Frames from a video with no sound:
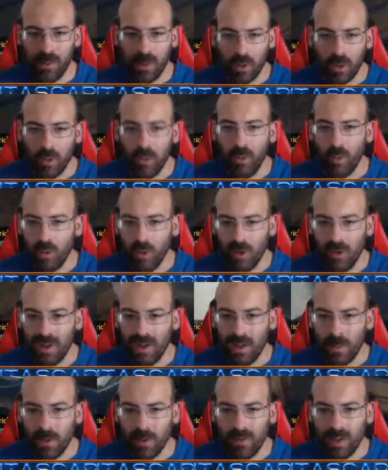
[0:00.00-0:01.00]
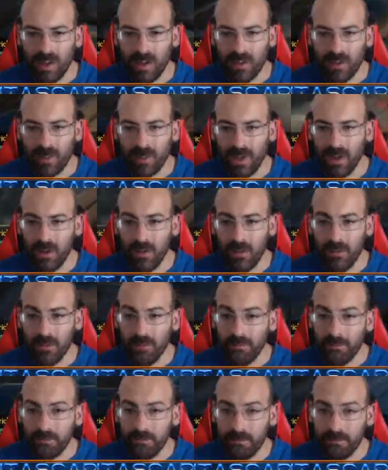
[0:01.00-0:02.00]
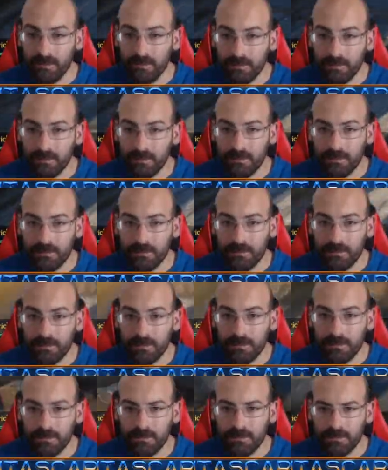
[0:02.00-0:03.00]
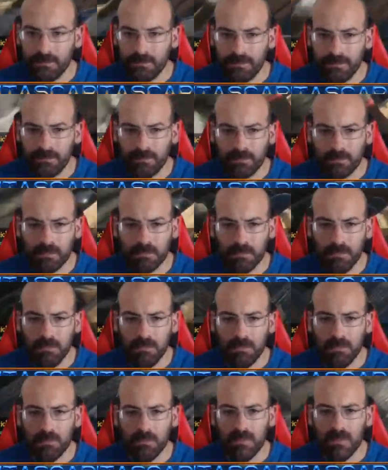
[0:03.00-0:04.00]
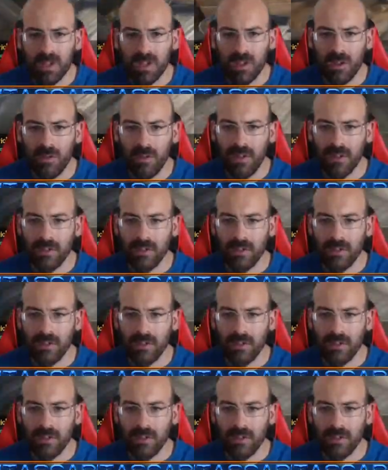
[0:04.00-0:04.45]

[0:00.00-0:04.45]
comunque dov'è la polvere da sparo? Dov'è